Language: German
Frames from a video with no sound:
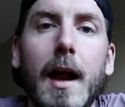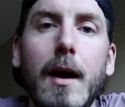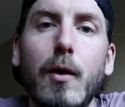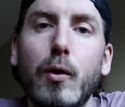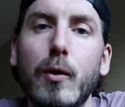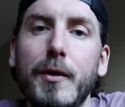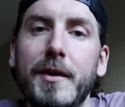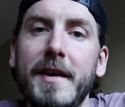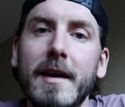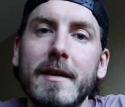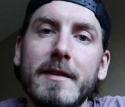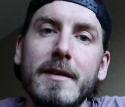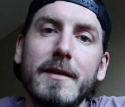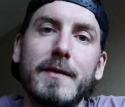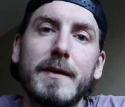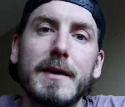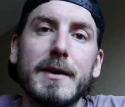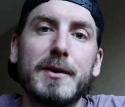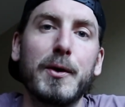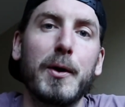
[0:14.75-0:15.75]
Hallo und
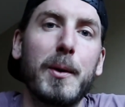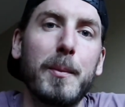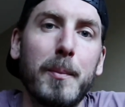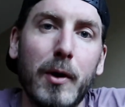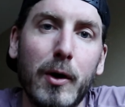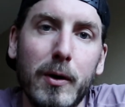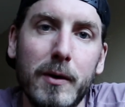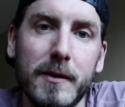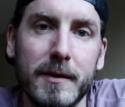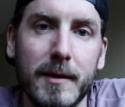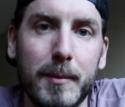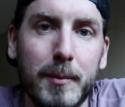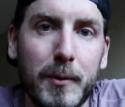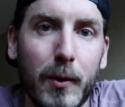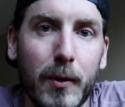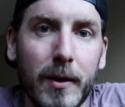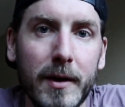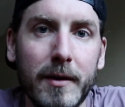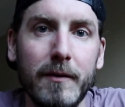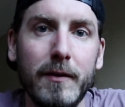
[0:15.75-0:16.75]
herzlich willkommen bei unserem
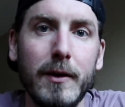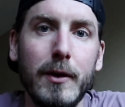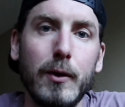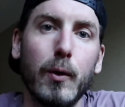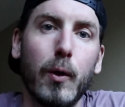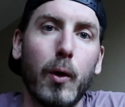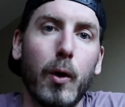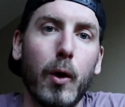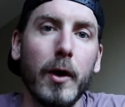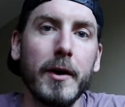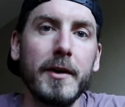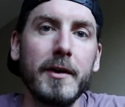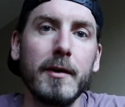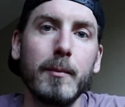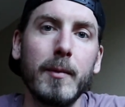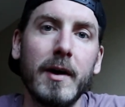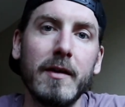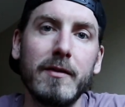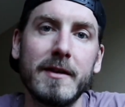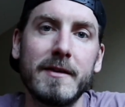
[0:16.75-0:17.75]
neuen Video.
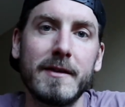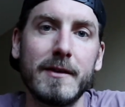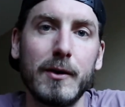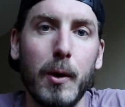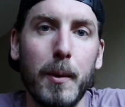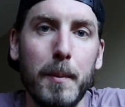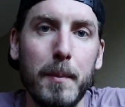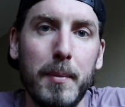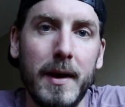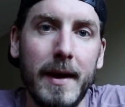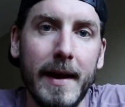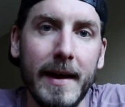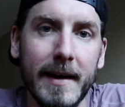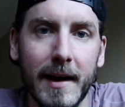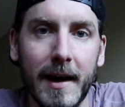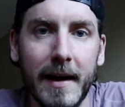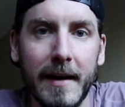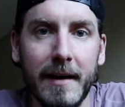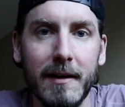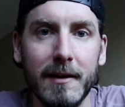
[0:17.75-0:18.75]
Heute mal was
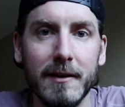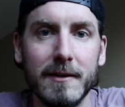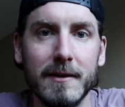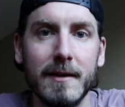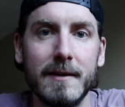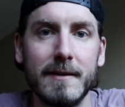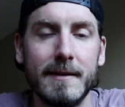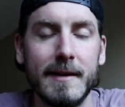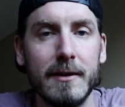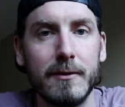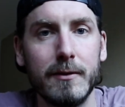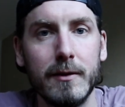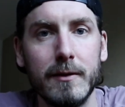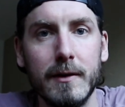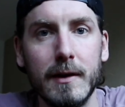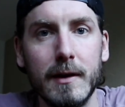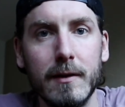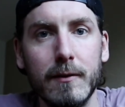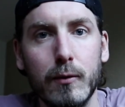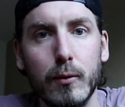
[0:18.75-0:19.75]
komplett anderes als das,
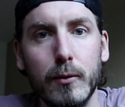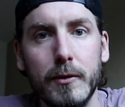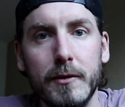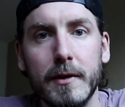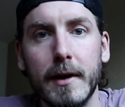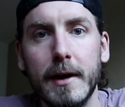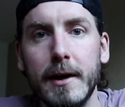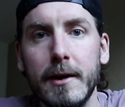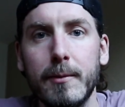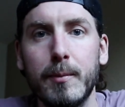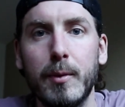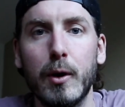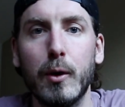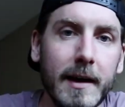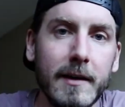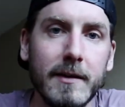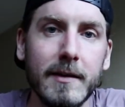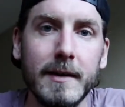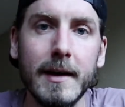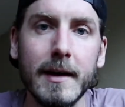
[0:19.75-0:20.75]
was ihr gewohnt seid.
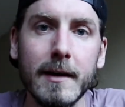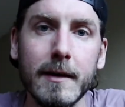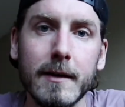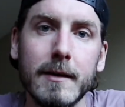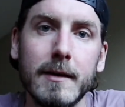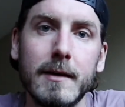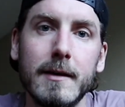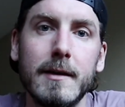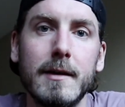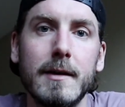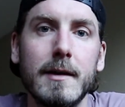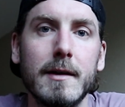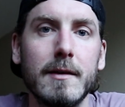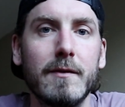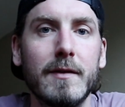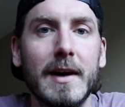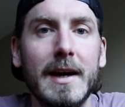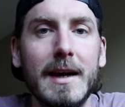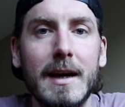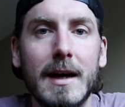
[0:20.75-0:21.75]
Technik,
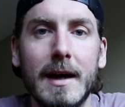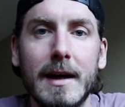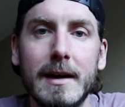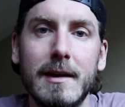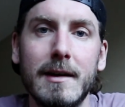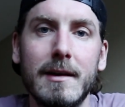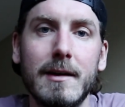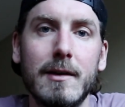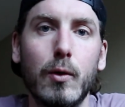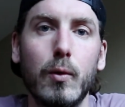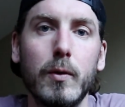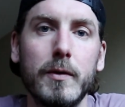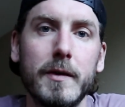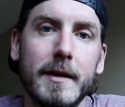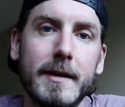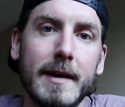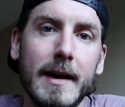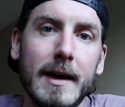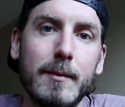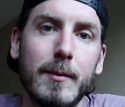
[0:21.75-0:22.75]
weil ein
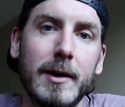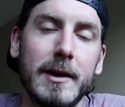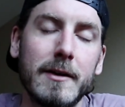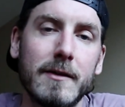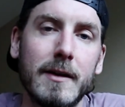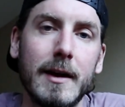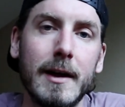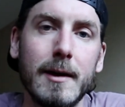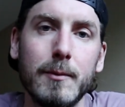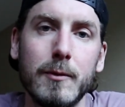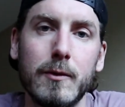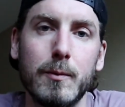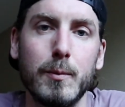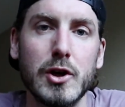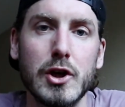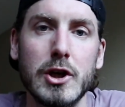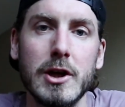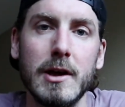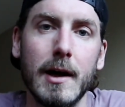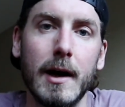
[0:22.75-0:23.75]
großer Teil meines Lebens
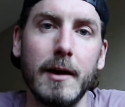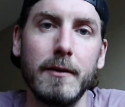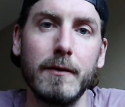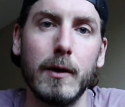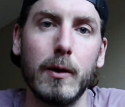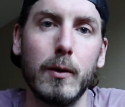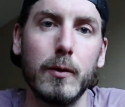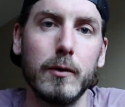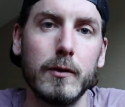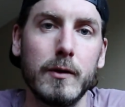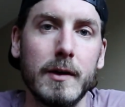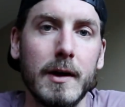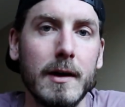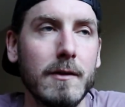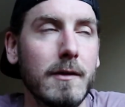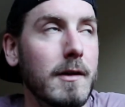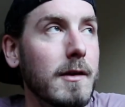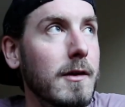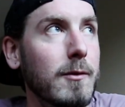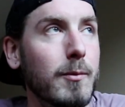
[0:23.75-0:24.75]
besteht einfach aus
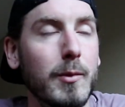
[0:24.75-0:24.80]
Technik.